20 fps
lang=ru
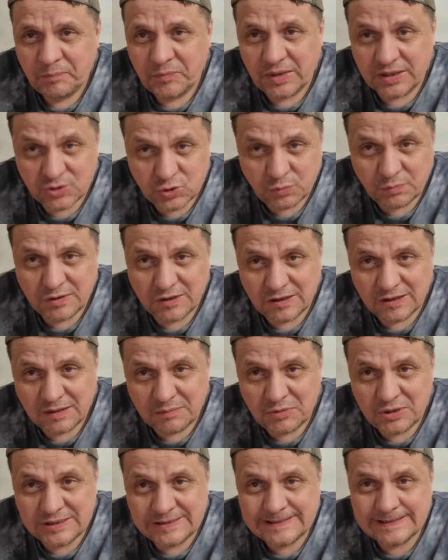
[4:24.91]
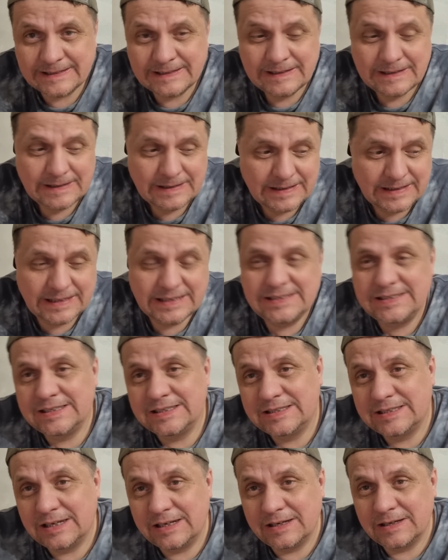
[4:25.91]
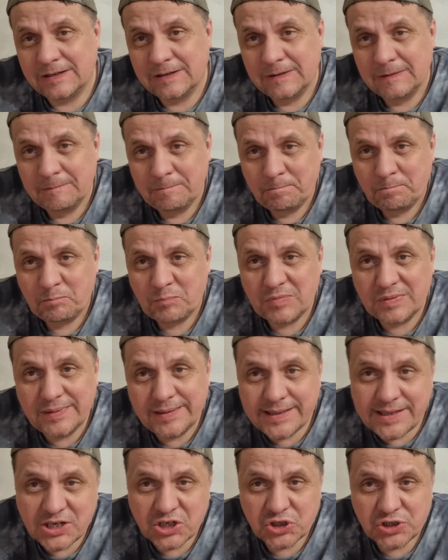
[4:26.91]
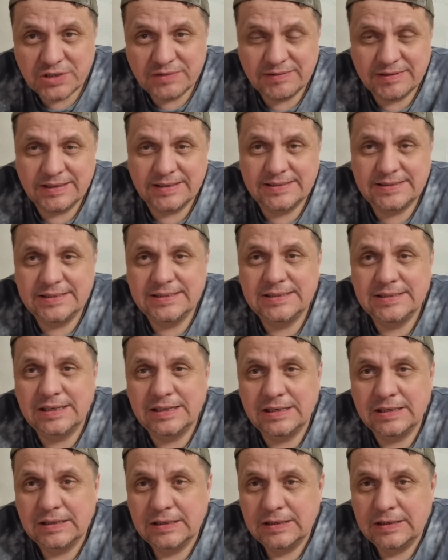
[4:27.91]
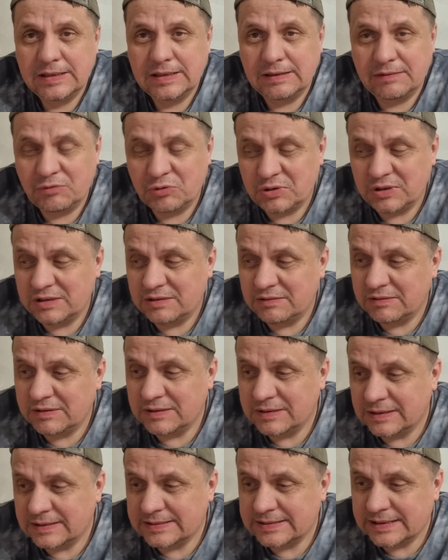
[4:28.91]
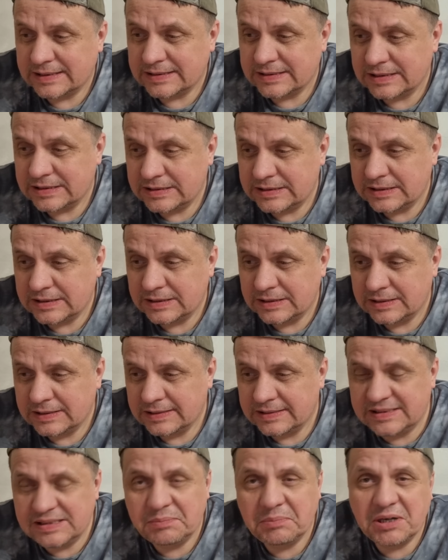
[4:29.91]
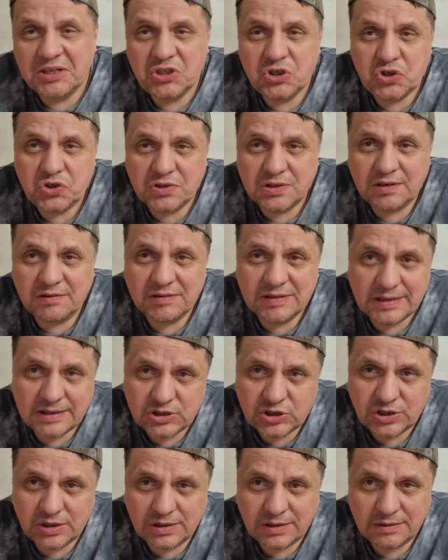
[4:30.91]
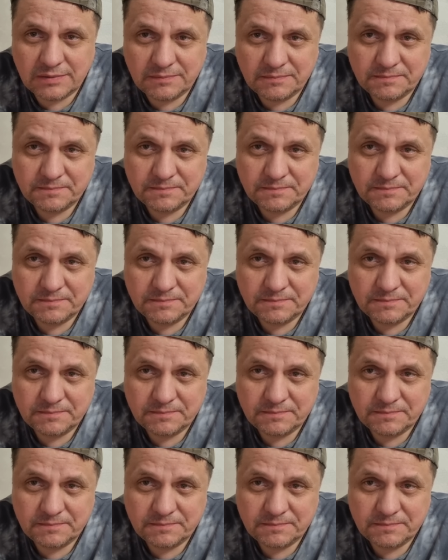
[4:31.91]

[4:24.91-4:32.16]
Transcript: Особенно на месте носителя, нынешнего носителя вот этого, так сказать, демонического начала.